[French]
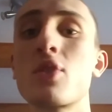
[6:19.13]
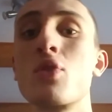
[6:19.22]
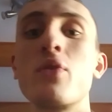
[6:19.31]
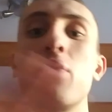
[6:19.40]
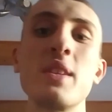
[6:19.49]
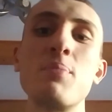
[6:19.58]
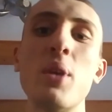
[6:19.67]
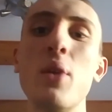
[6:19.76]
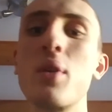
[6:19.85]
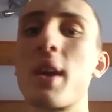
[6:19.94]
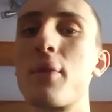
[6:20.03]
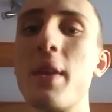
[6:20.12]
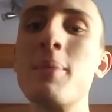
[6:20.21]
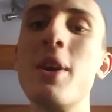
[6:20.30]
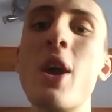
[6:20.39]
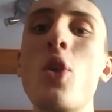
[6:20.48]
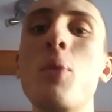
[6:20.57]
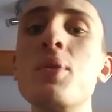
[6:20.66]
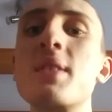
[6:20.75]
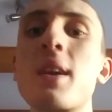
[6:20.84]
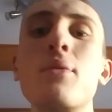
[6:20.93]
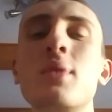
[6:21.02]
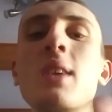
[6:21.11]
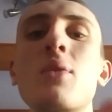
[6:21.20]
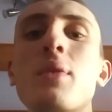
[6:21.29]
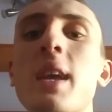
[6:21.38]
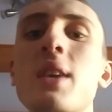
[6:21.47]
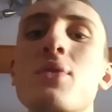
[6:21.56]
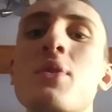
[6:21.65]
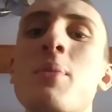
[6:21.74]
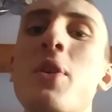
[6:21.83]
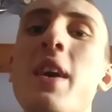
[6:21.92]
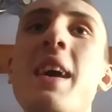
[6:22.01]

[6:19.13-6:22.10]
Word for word: Je ne vais spoiler aucun film. Le but c'est que vous découvriez justement.